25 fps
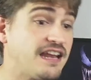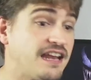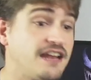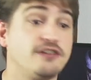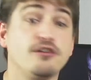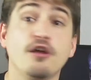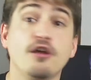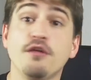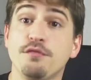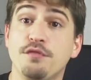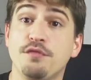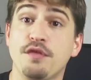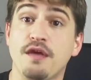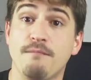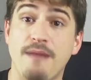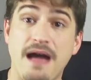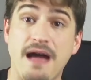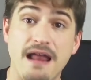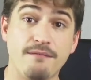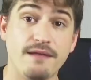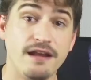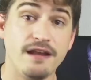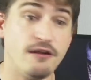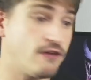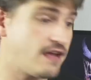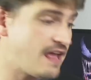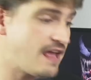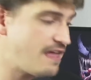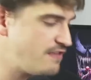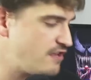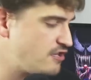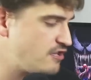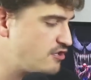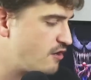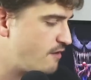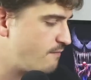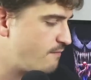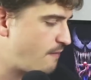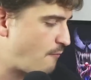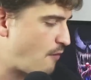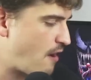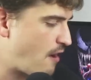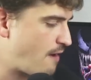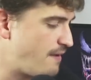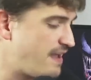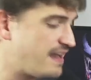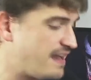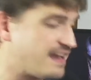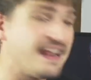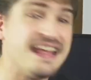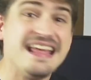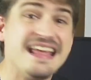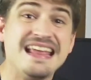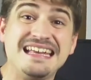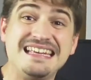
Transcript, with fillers: Entonces, Valve lo que ha dicho es, vamos a ver,